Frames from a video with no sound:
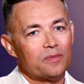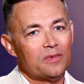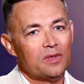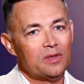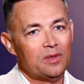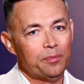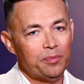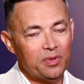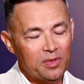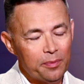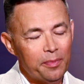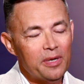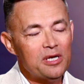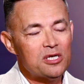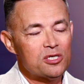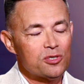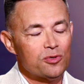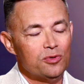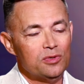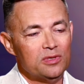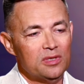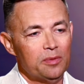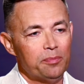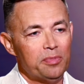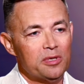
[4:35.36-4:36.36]
это было
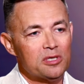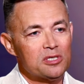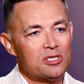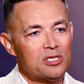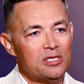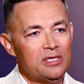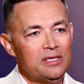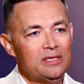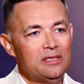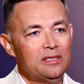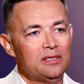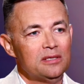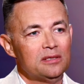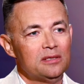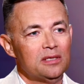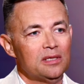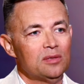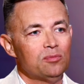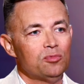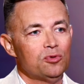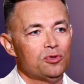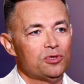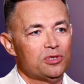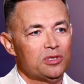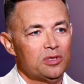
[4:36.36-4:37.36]
большое напряжение,
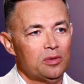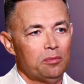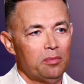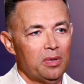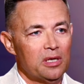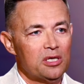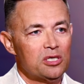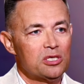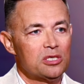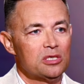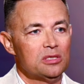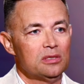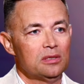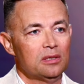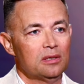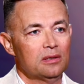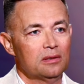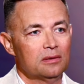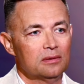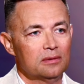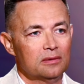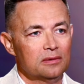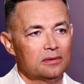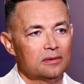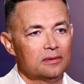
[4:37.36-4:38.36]
требующее
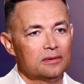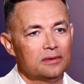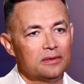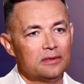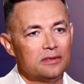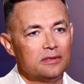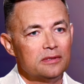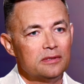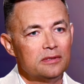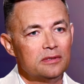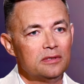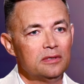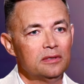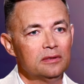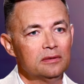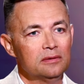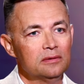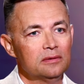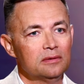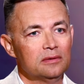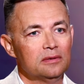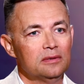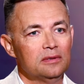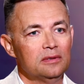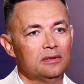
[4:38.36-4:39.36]
больших э,
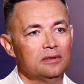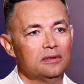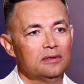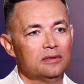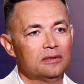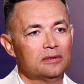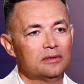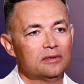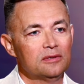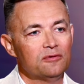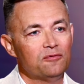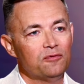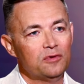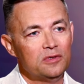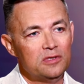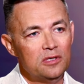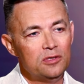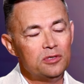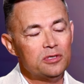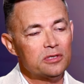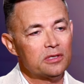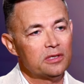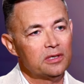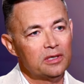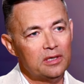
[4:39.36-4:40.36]
сил и
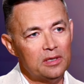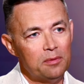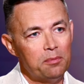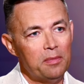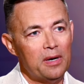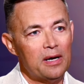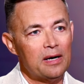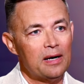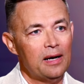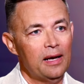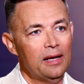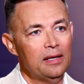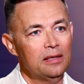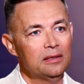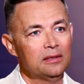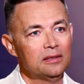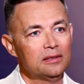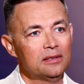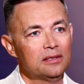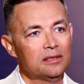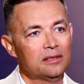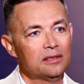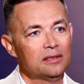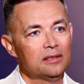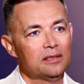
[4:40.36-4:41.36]
физических, и
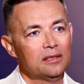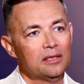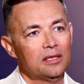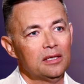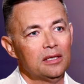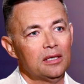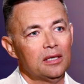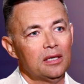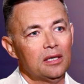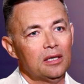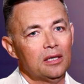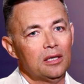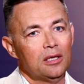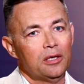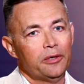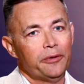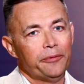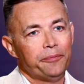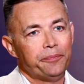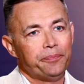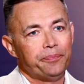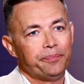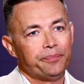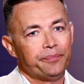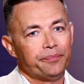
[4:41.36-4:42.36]
моральных.
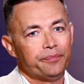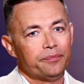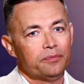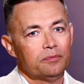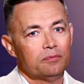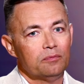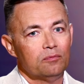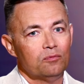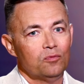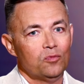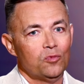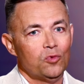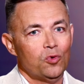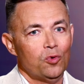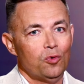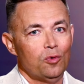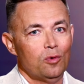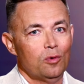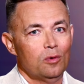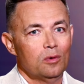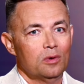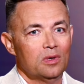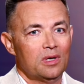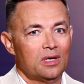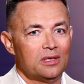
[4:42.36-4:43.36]

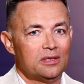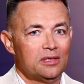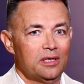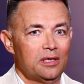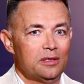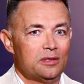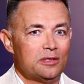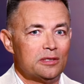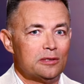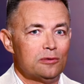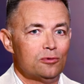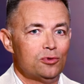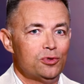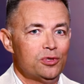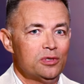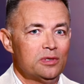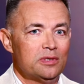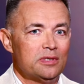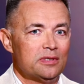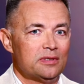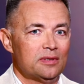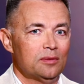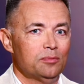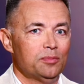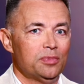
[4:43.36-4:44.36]
Но когда это
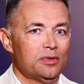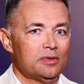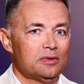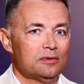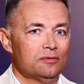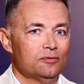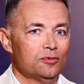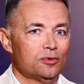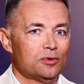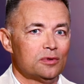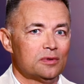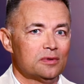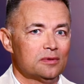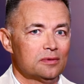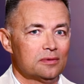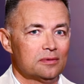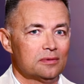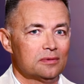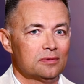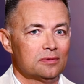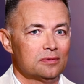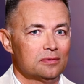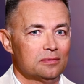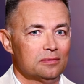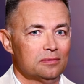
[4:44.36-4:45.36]
случилось, это было вот
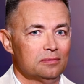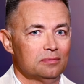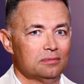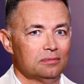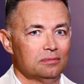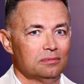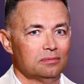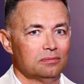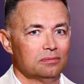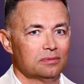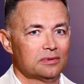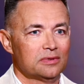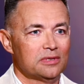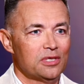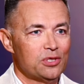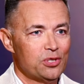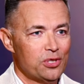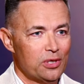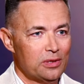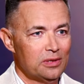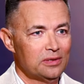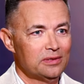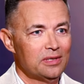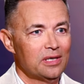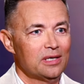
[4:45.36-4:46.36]

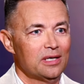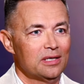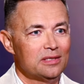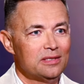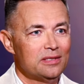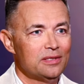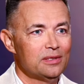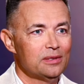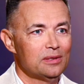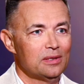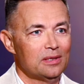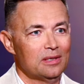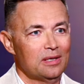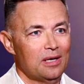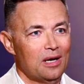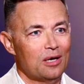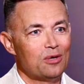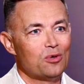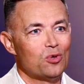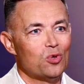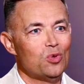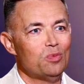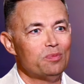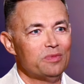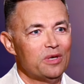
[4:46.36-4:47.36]
сначала накатила
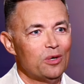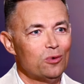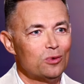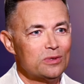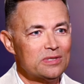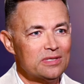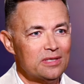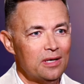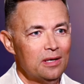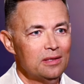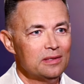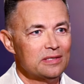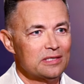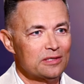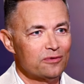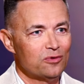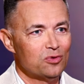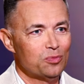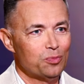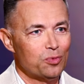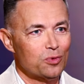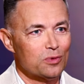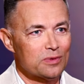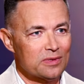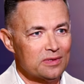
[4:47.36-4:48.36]
огромная усталость,
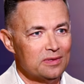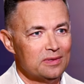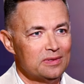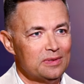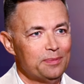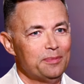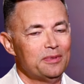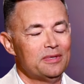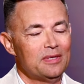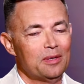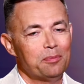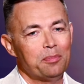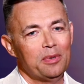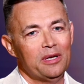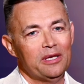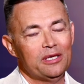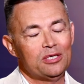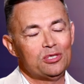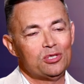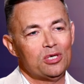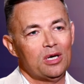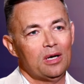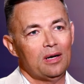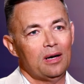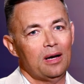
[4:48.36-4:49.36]
вот просто на тебе на
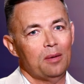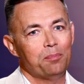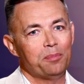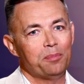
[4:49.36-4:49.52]
плечи, а